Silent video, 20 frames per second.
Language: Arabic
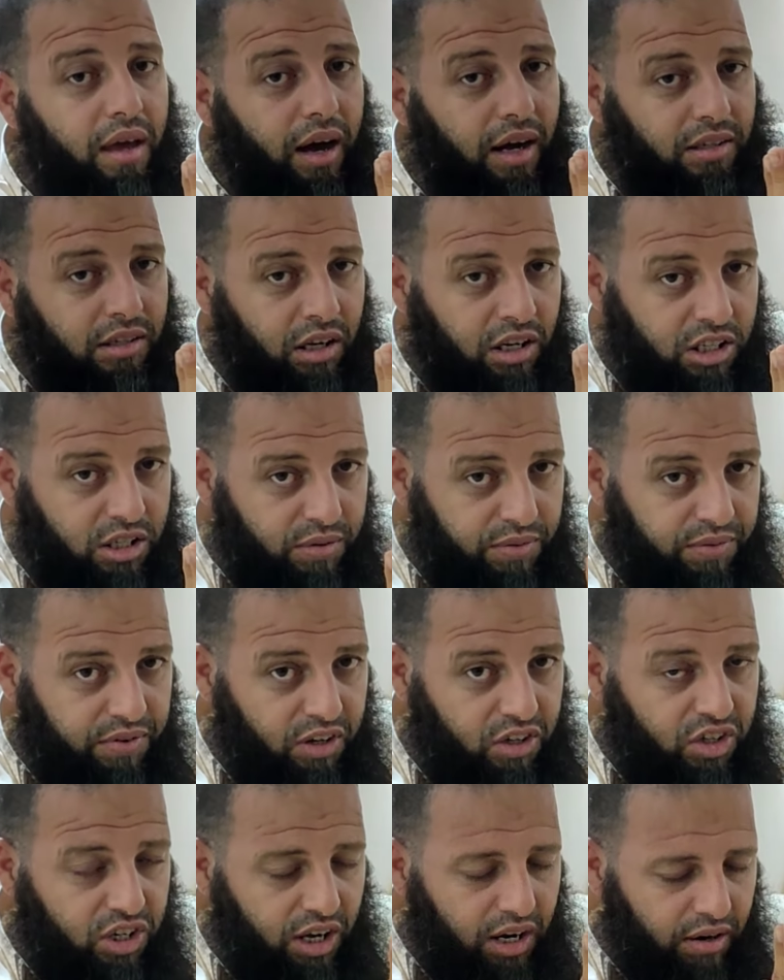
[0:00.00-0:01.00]
غتحس
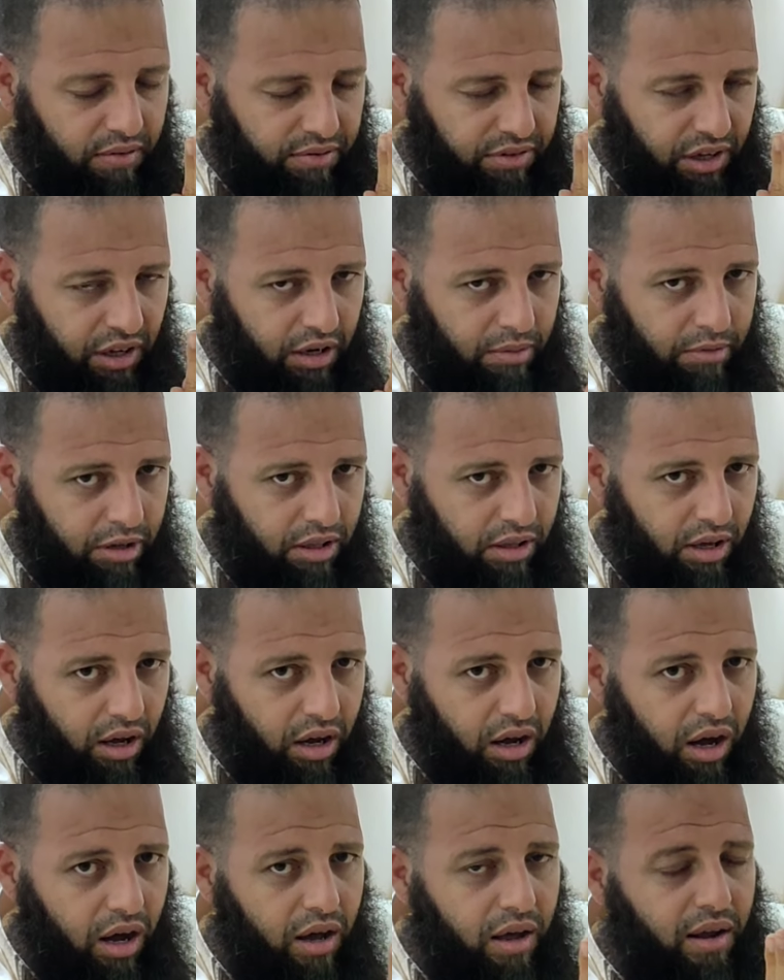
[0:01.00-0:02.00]
بفشل في ديك
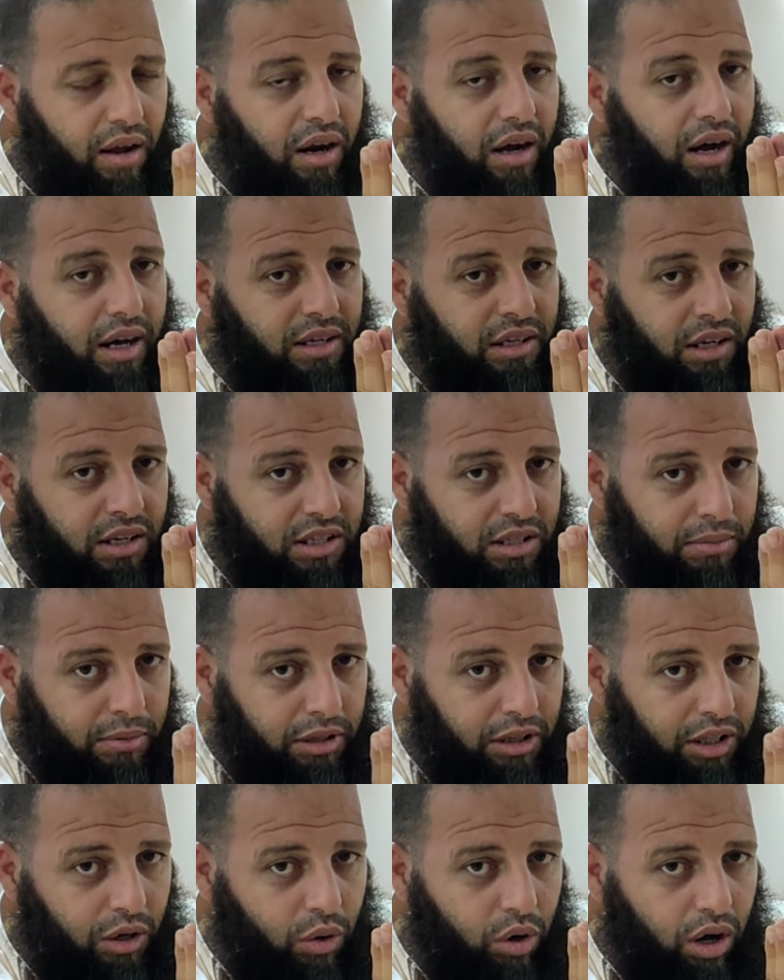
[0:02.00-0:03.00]
المنطقه غتحس
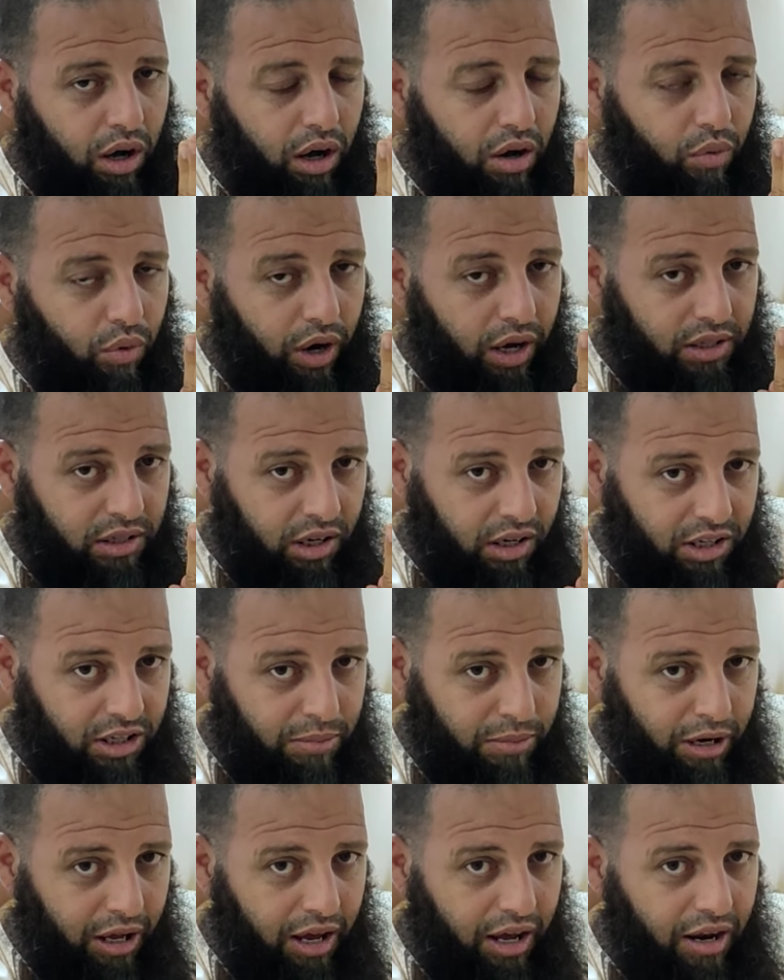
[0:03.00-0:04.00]
بالدوخه وغتحس
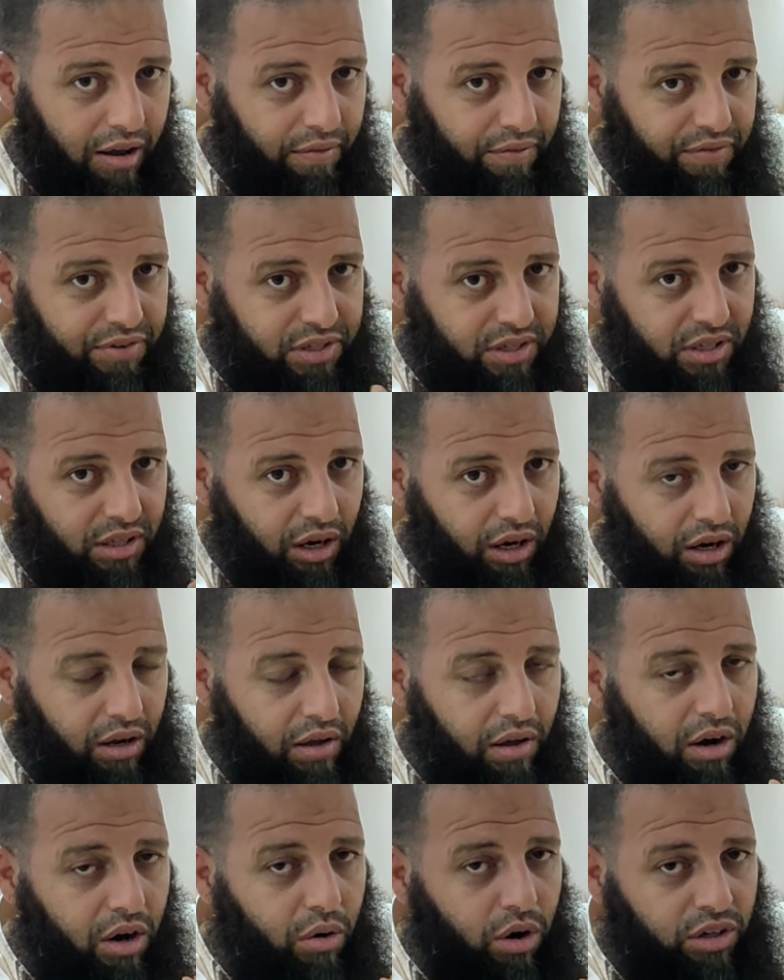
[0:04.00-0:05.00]
بالالم في الصدر
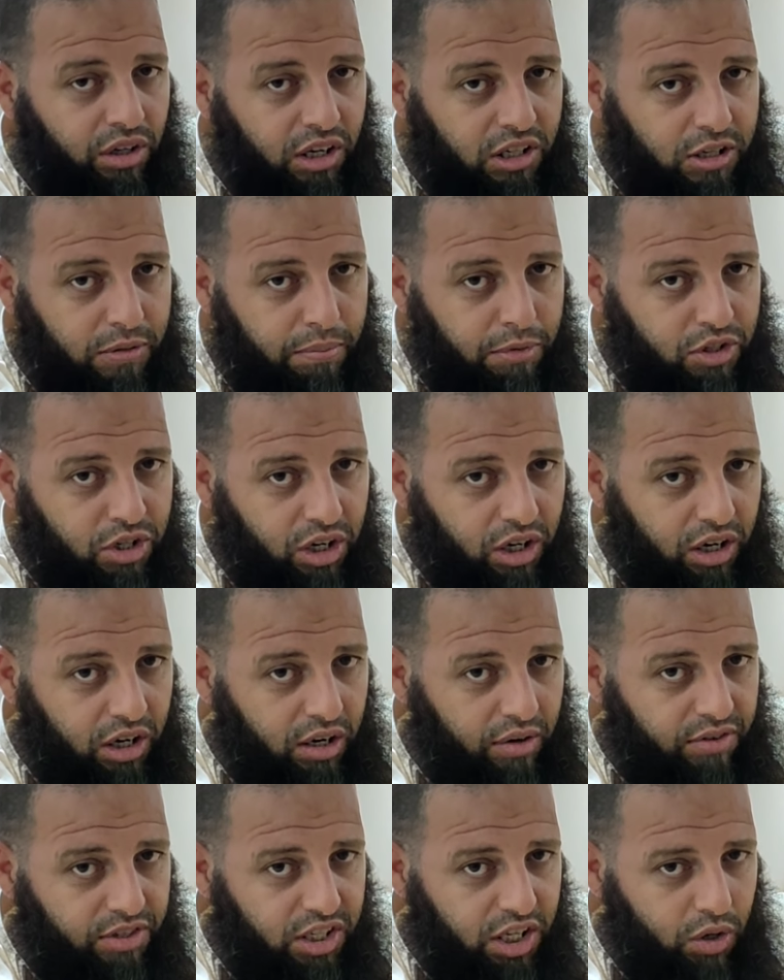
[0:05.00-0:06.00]
وتحس بمشاكل
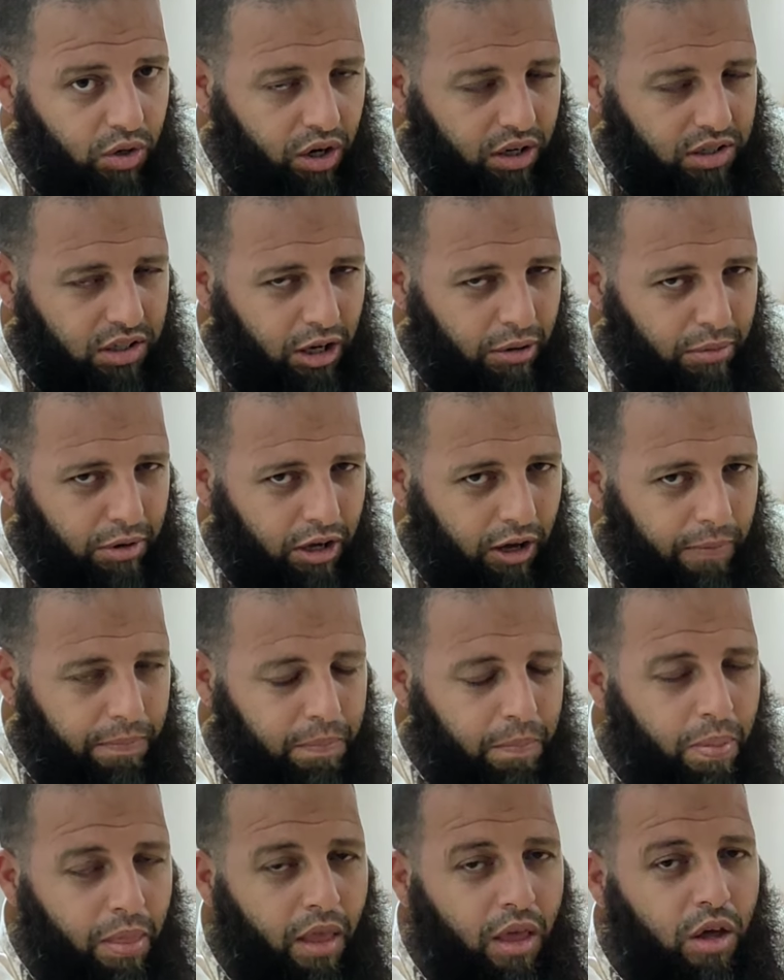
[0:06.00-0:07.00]
نفسيه وعصبيه
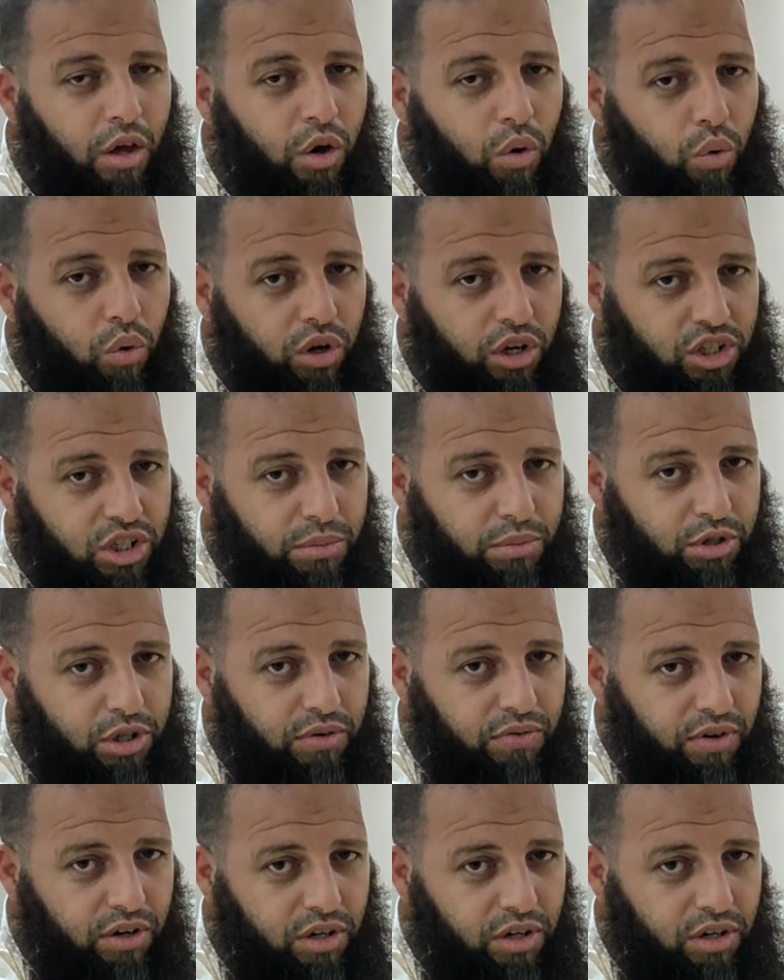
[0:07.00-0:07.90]
والله يجيب الشفاء